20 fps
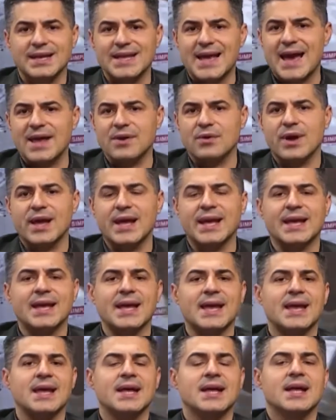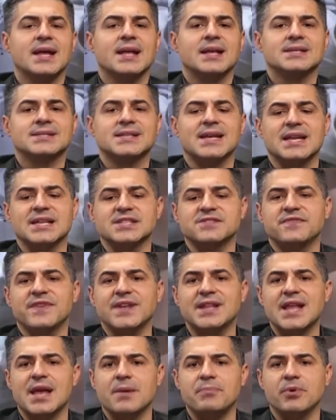Chiaro è che se la
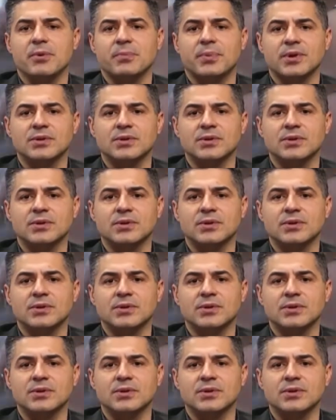sfida è più